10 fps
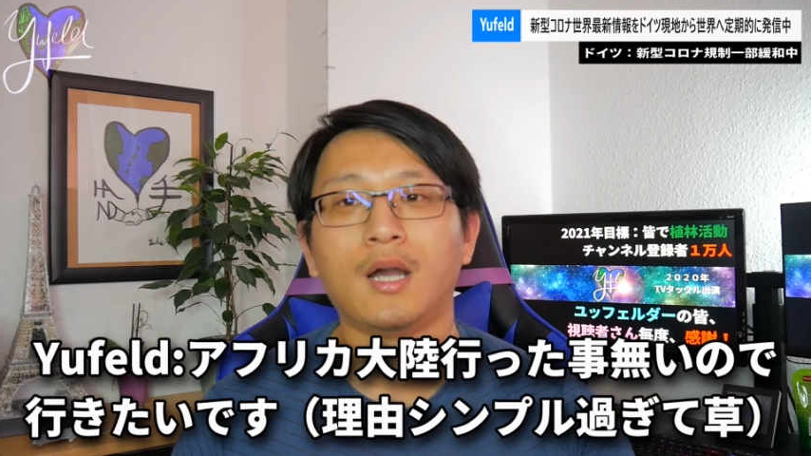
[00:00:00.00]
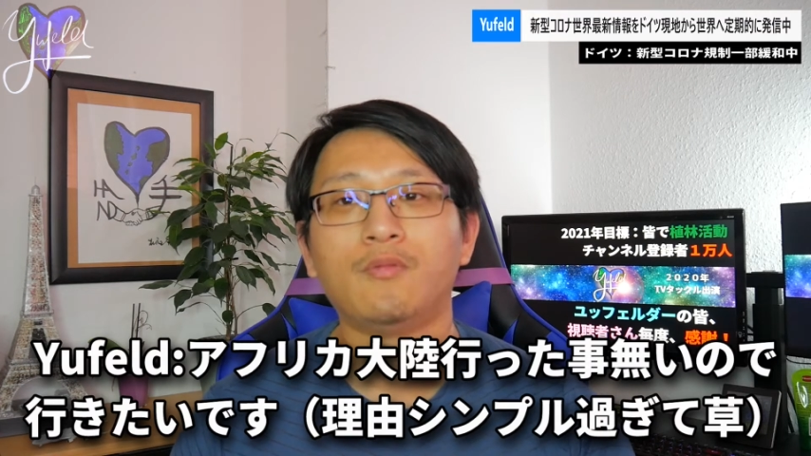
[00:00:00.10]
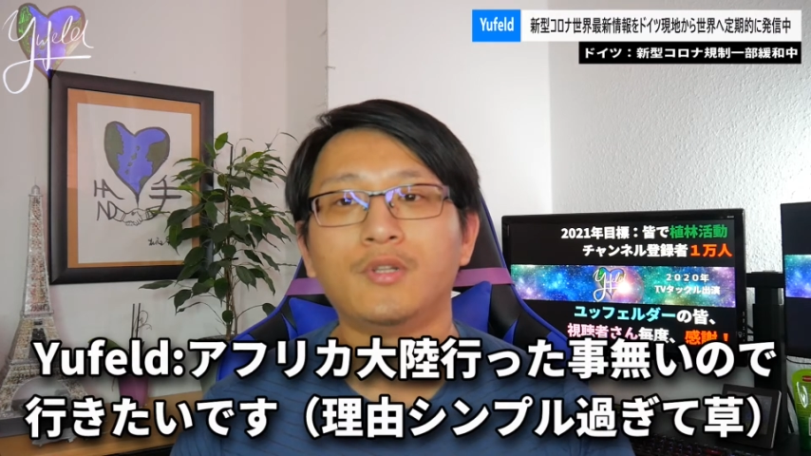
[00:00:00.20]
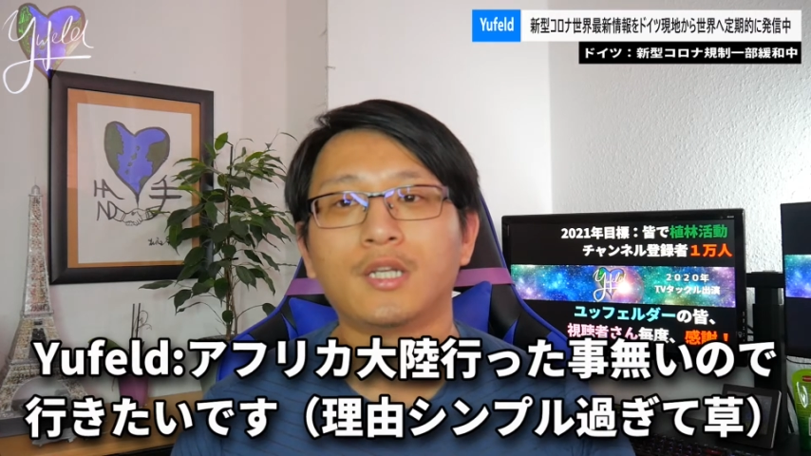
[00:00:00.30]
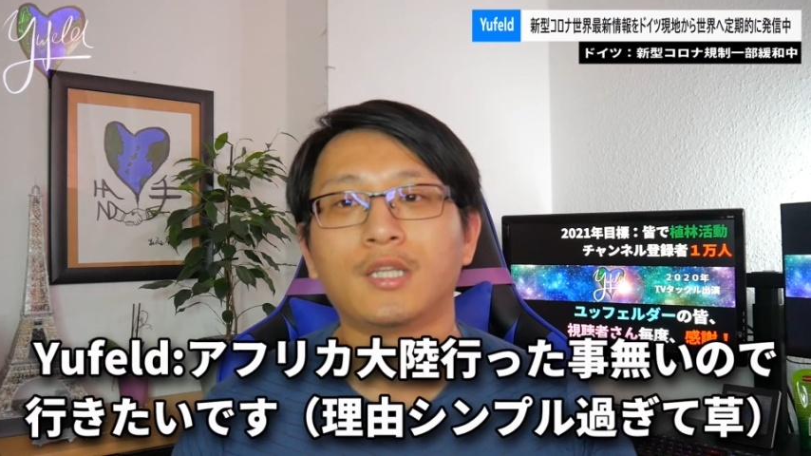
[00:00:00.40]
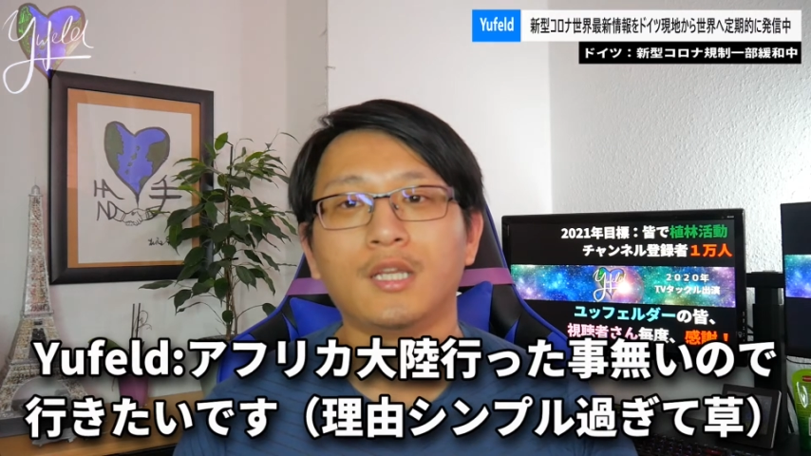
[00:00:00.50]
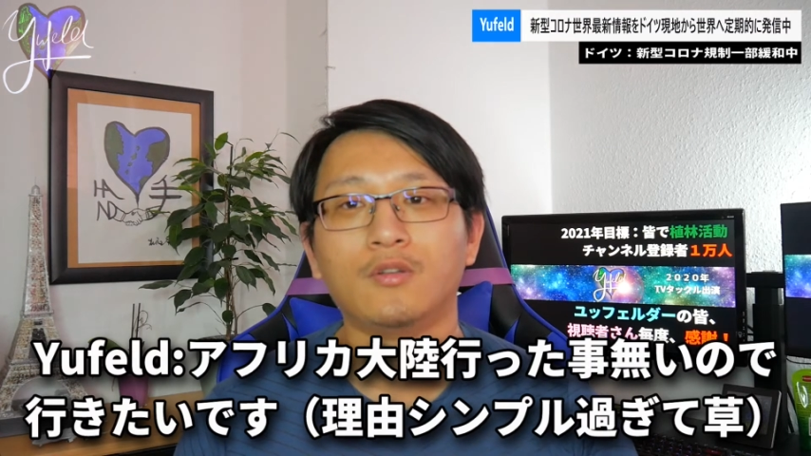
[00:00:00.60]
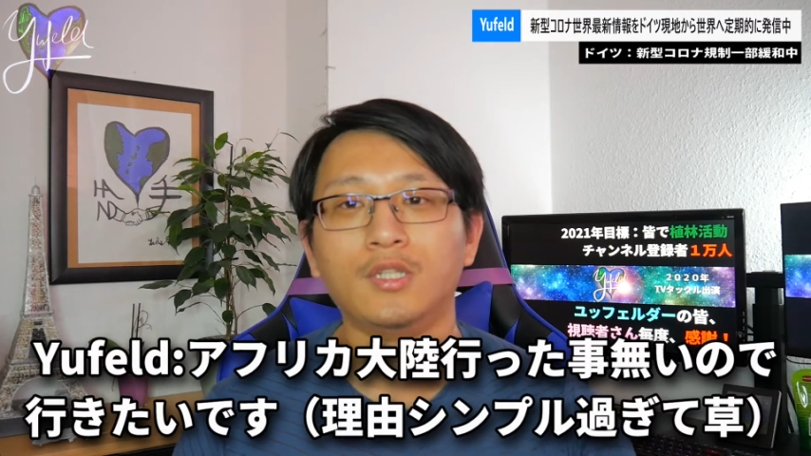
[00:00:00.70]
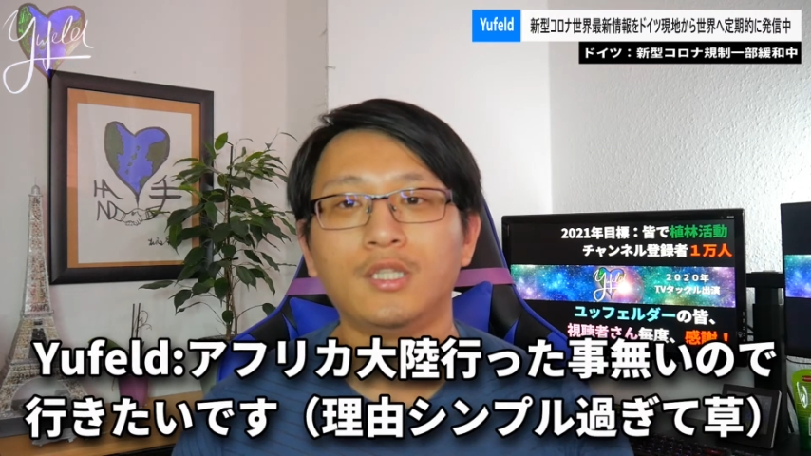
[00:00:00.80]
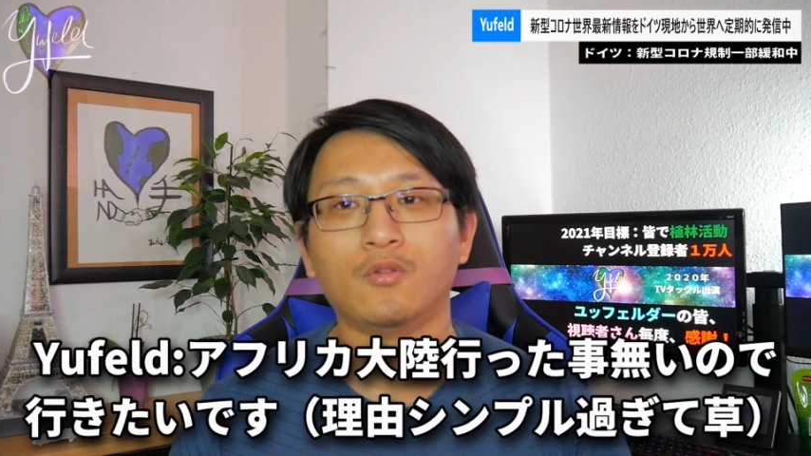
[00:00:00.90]
アフリカ大
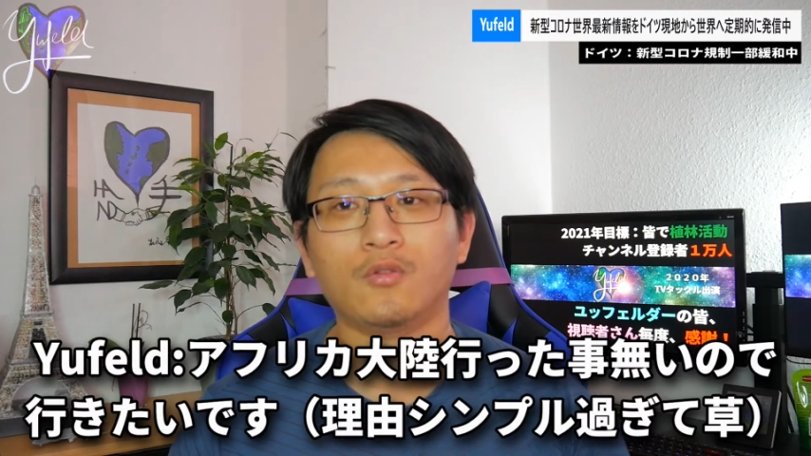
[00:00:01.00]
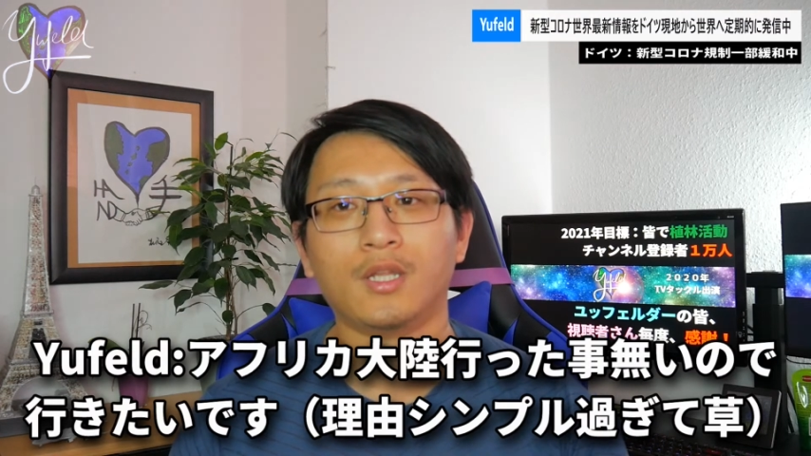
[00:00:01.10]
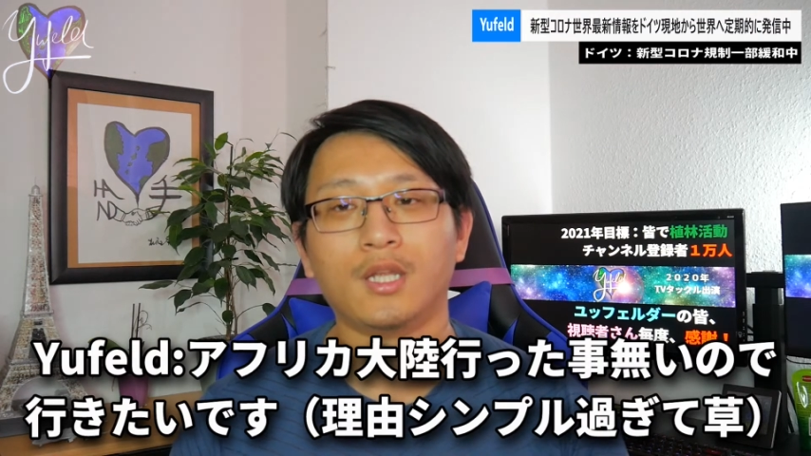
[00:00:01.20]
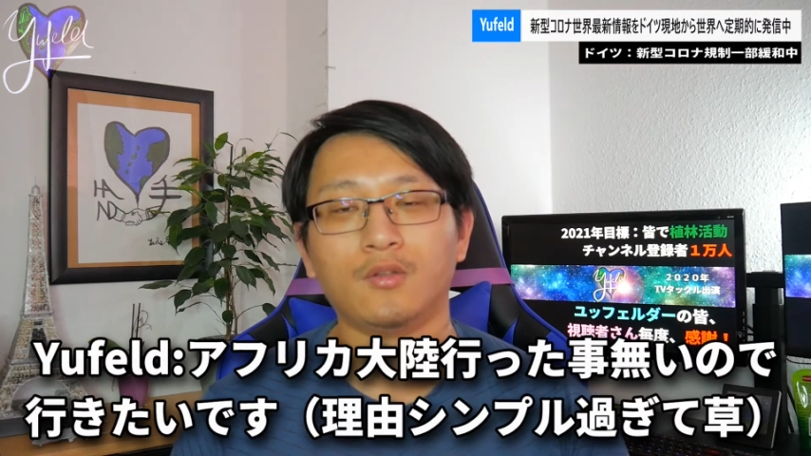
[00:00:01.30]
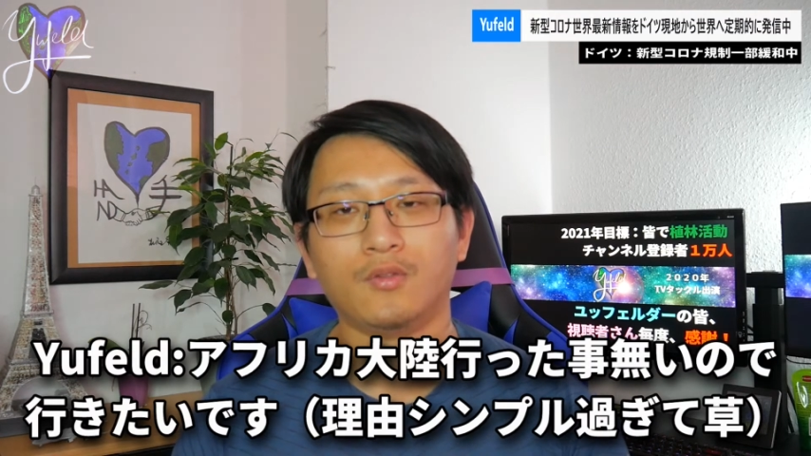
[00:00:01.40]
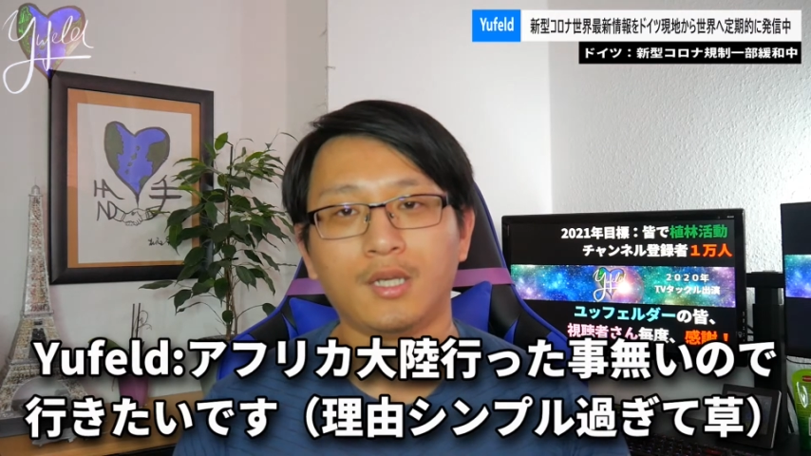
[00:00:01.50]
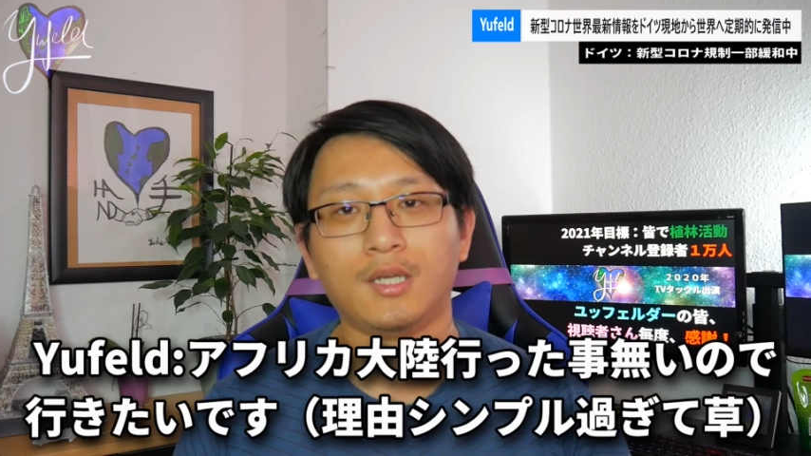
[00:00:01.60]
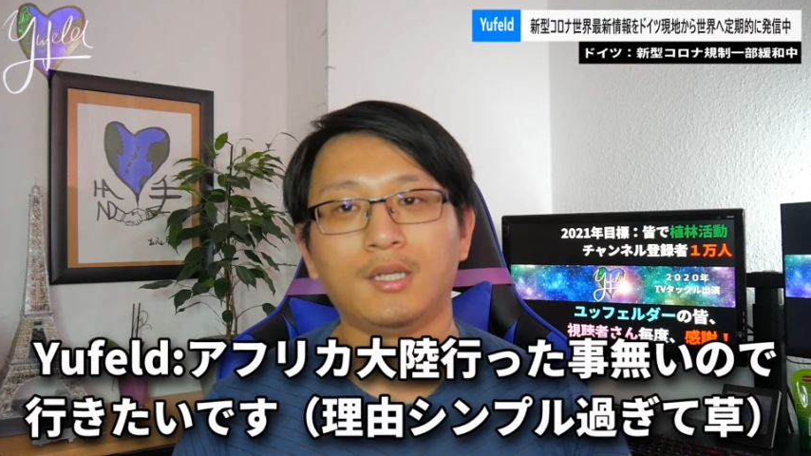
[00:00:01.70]
陸に行ったことがないので、